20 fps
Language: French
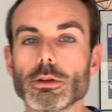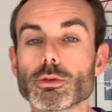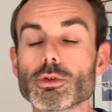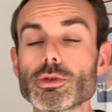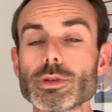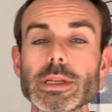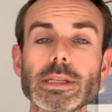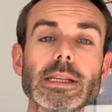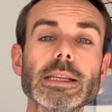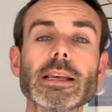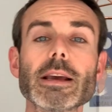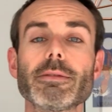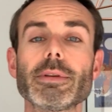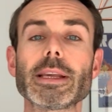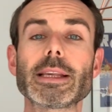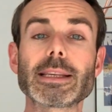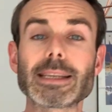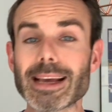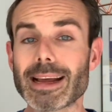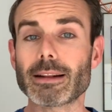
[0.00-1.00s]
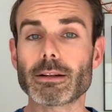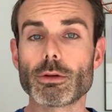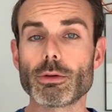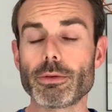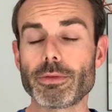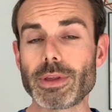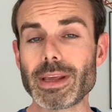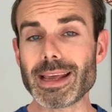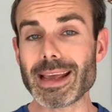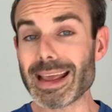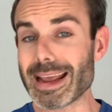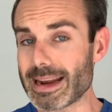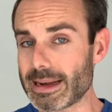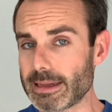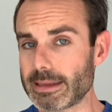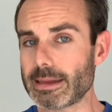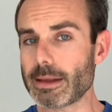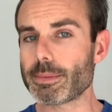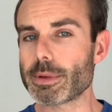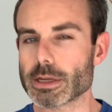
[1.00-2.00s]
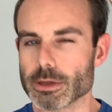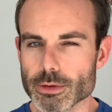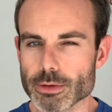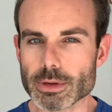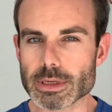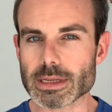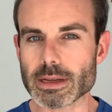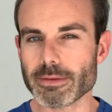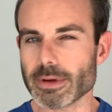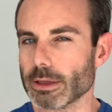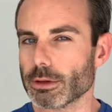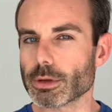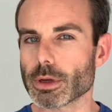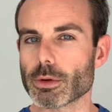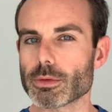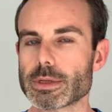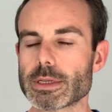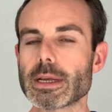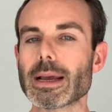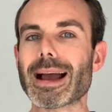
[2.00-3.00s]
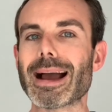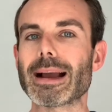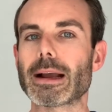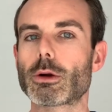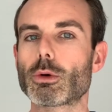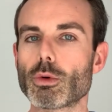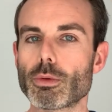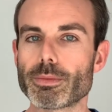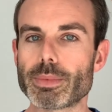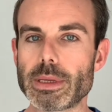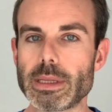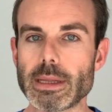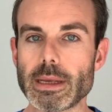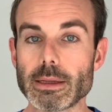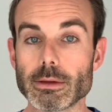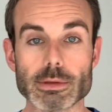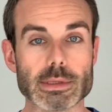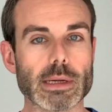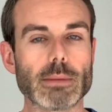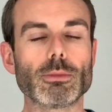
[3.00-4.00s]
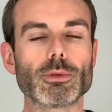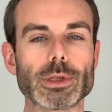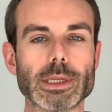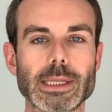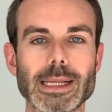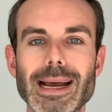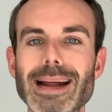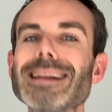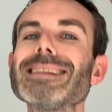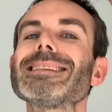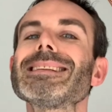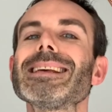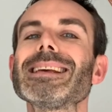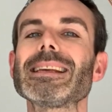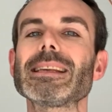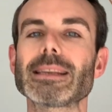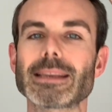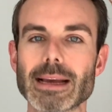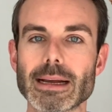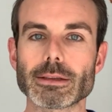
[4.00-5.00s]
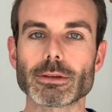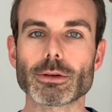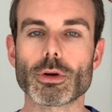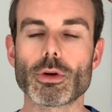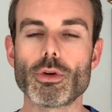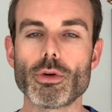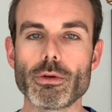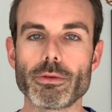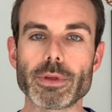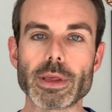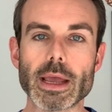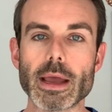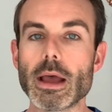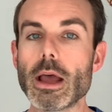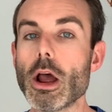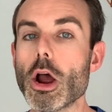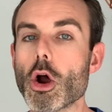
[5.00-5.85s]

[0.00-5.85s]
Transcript: Donc je vous ai dit qu'il y avait quatre leviers et l'idée bien sûr ça va être de réussir à combiner dans un monde idéal ces quatre leviers.